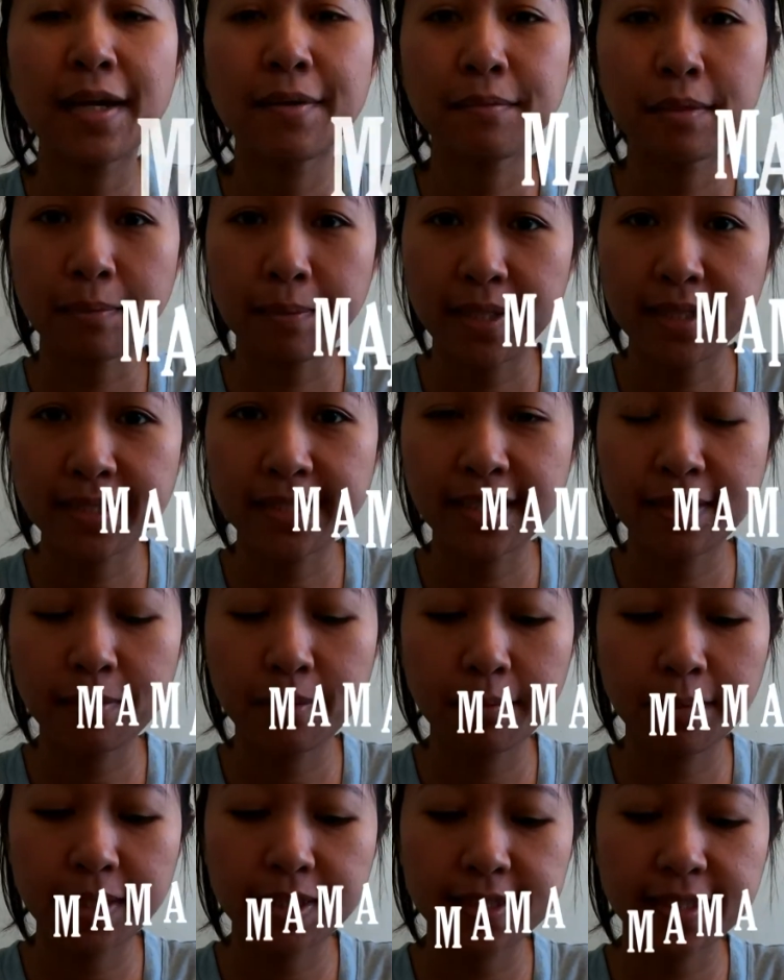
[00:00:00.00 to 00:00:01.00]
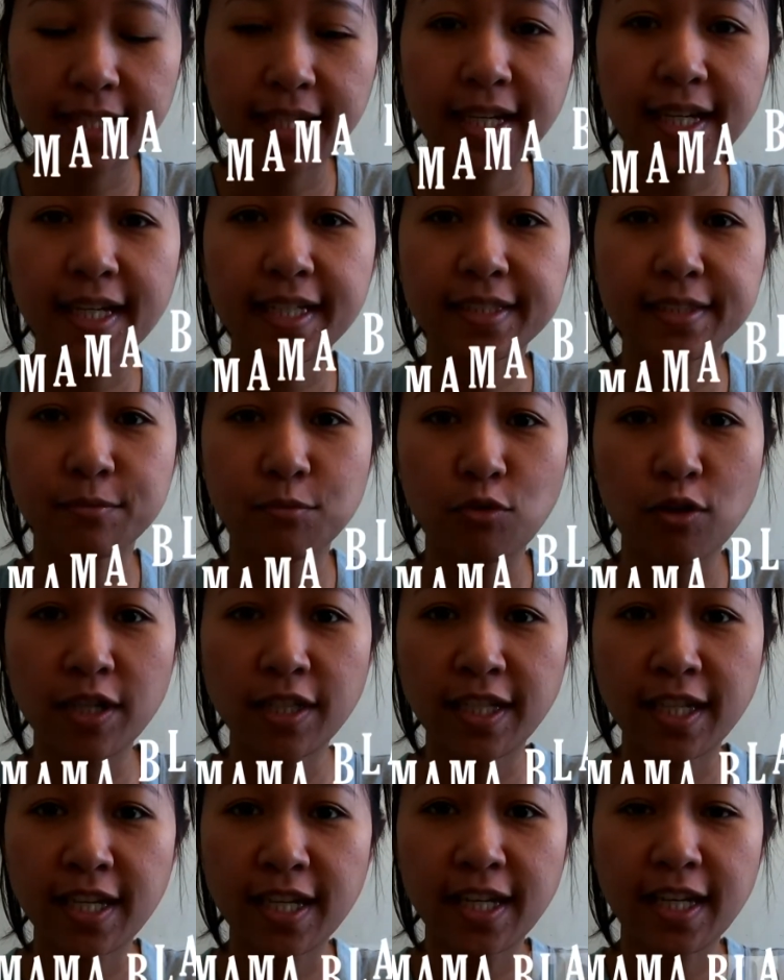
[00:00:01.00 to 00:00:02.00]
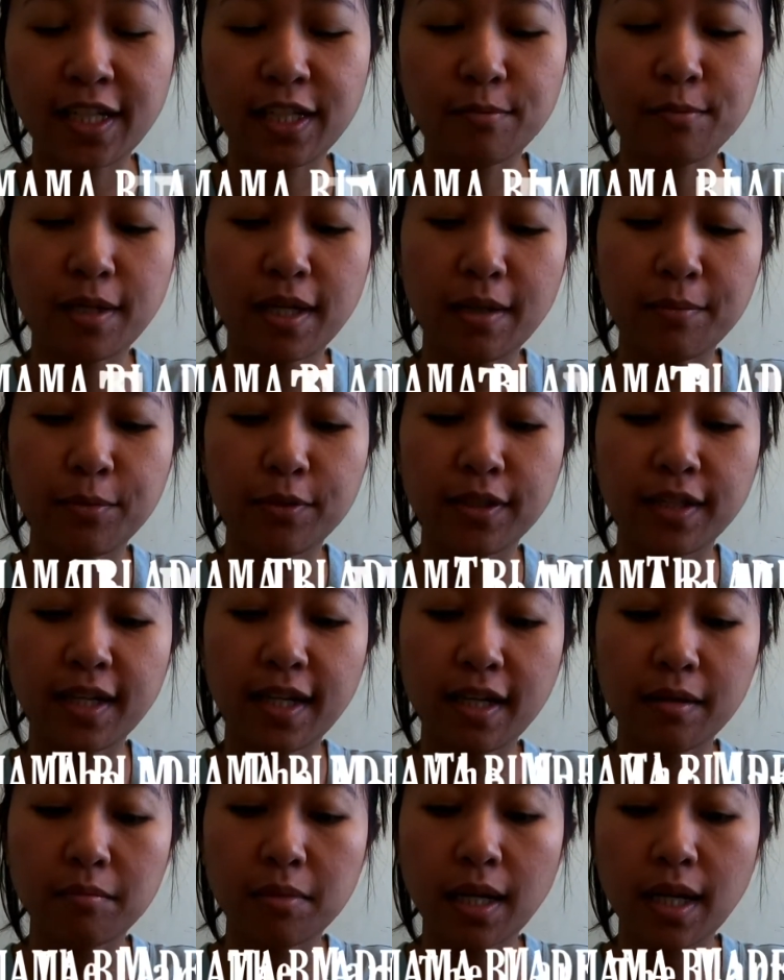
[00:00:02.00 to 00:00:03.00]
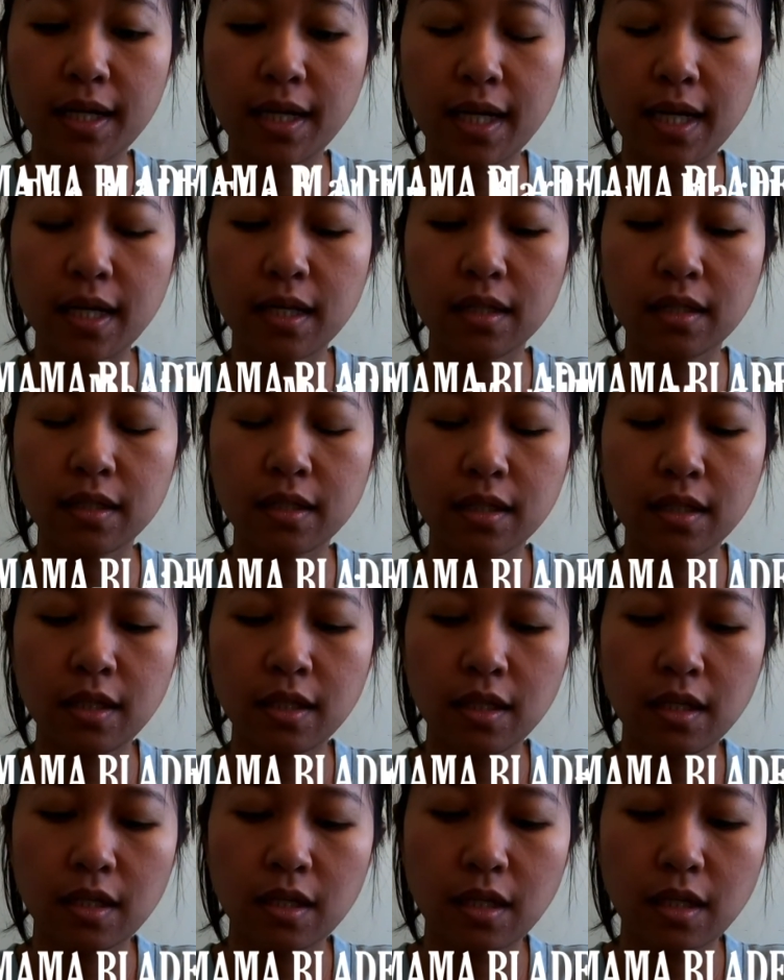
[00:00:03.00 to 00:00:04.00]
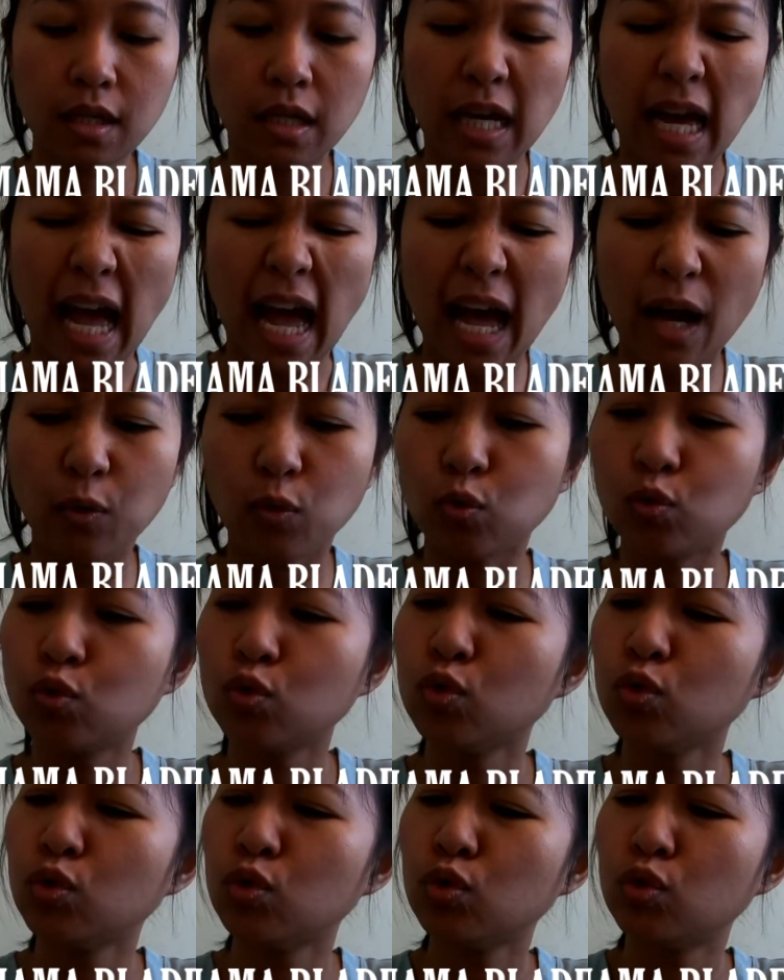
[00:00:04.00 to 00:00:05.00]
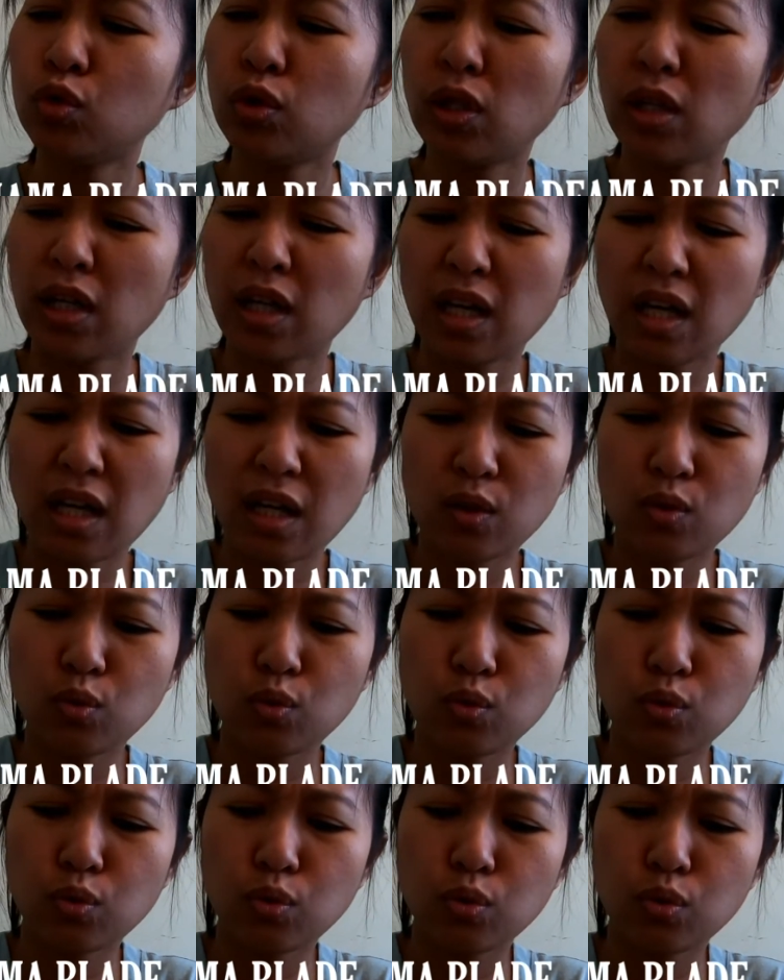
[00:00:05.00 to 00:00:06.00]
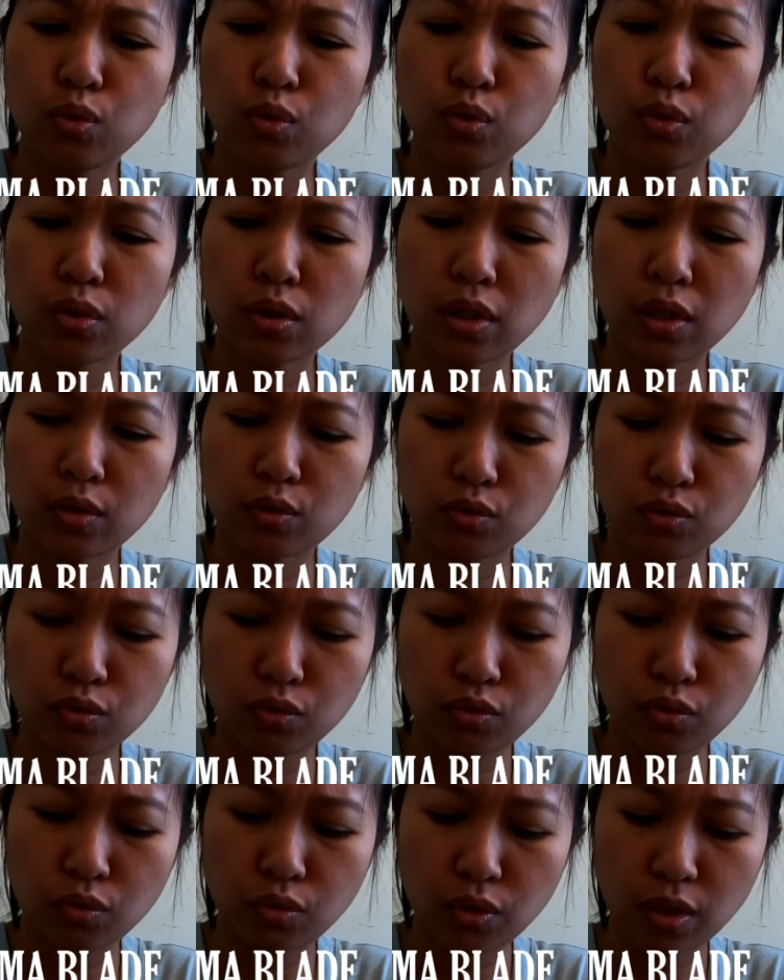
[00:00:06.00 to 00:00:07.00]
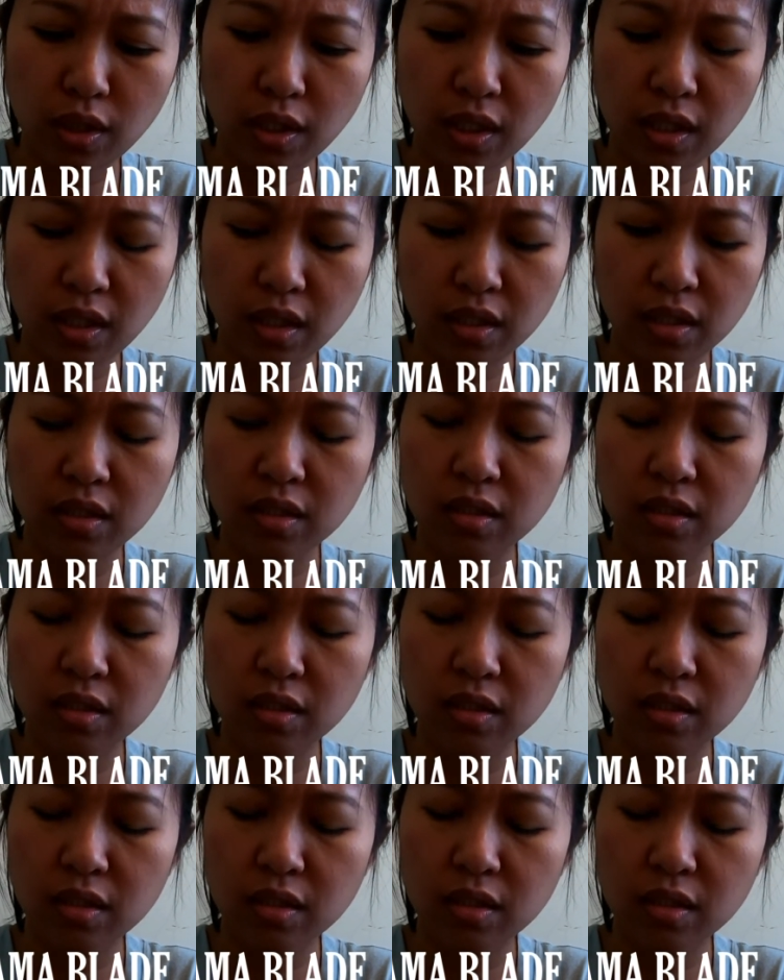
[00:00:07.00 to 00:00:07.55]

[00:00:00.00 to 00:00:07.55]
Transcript: Pemirsa-pemirsa semuanya dimanapun kalian berada. Au. Aduh, kena tusuk duri lagi.